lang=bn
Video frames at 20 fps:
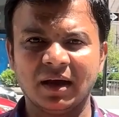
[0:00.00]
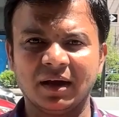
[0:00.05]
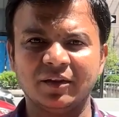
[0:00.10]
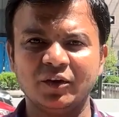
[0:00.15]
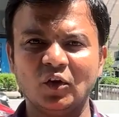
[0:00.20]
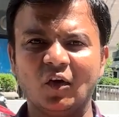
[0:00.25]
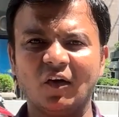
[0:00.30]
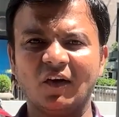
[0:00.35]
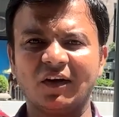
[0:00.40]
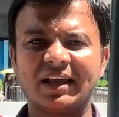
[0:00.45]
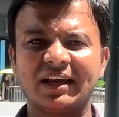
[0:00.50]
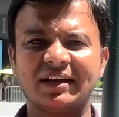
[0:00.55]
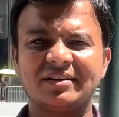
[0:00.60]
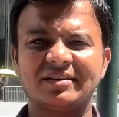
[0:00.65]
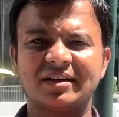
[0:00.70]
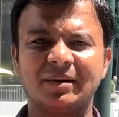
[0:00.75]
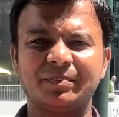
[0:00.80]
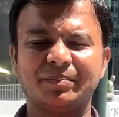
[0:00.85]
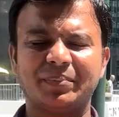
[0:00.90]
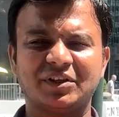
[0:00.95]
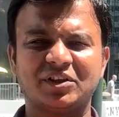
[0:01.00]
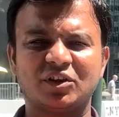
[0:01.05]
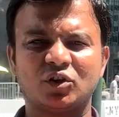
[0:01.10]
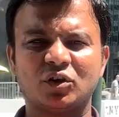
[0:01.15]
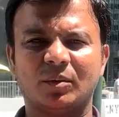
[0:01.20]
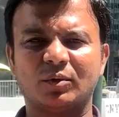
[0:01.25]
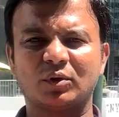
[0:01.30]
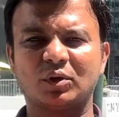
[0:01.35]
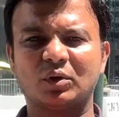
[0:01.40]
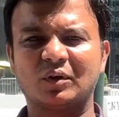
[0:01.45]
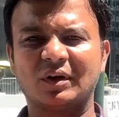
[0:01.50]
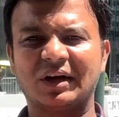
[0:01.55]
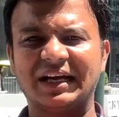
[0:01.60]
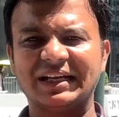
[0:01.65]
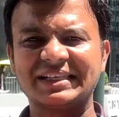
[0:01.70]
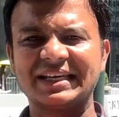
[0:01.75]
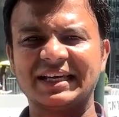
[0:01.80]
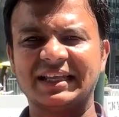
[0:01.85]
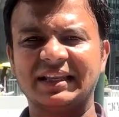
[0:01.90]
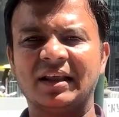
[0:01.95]
নিউ ইয়র্কে ট্রাম্পের যে সমর্থকরা
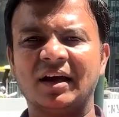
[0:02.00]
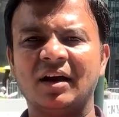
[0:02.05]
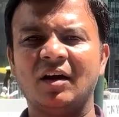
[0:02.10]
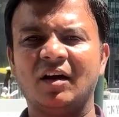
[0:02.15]
আছেন